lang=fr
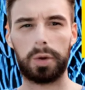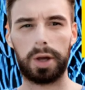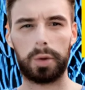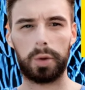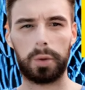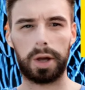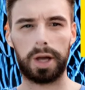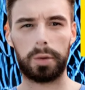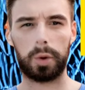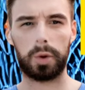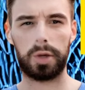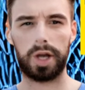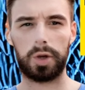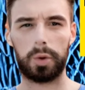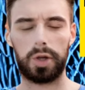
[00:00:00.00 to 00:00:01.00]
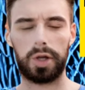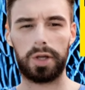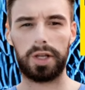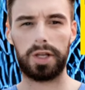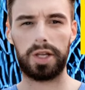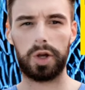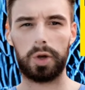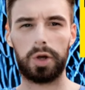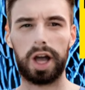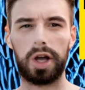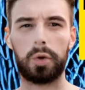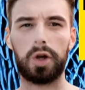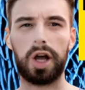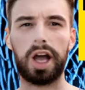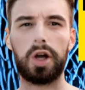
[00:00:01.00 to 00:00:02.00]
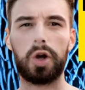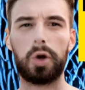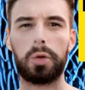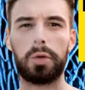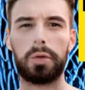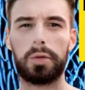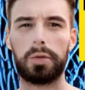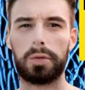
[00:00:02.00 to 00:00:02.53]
dans l'abdomen peut être divisée en quatre cadrans.